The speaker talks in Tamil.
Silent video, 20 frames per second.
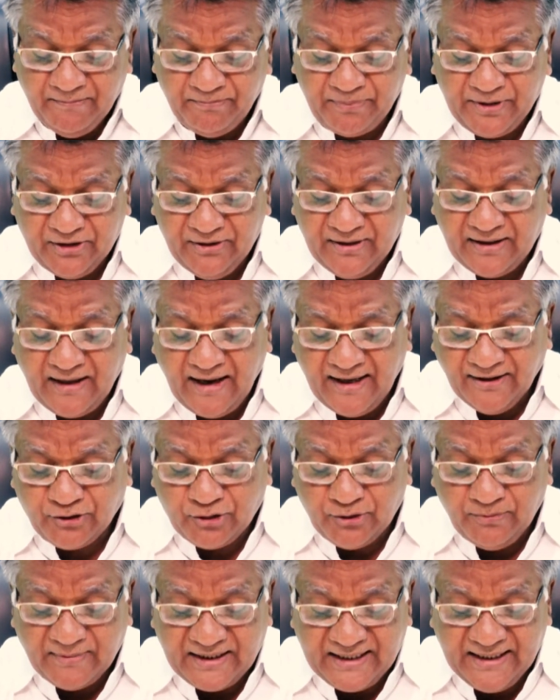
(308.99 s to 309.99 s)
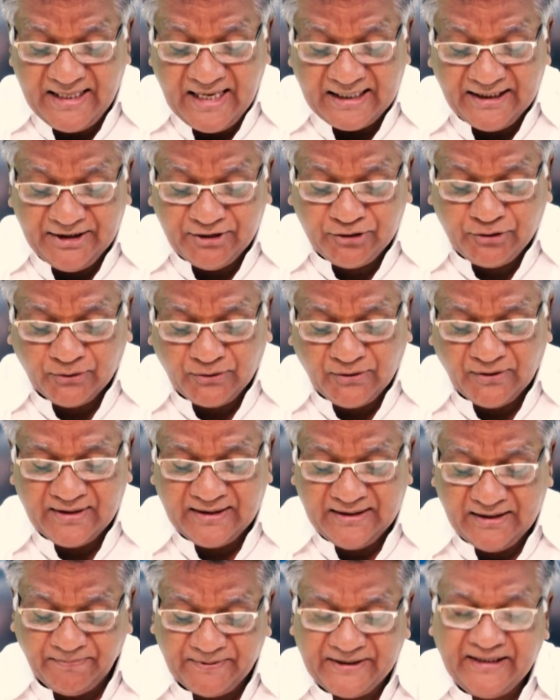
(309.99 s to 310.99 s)
பெருங்காற்று மழை அடித்து
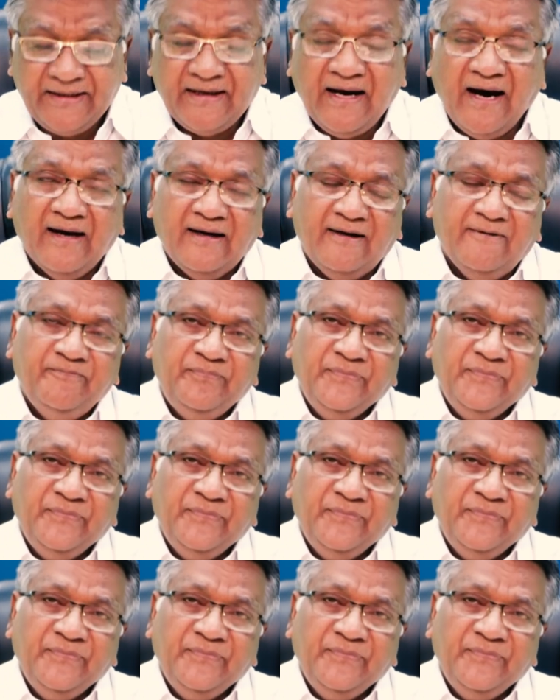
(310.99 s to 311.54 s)
கொண்டிருந்தபடியினால்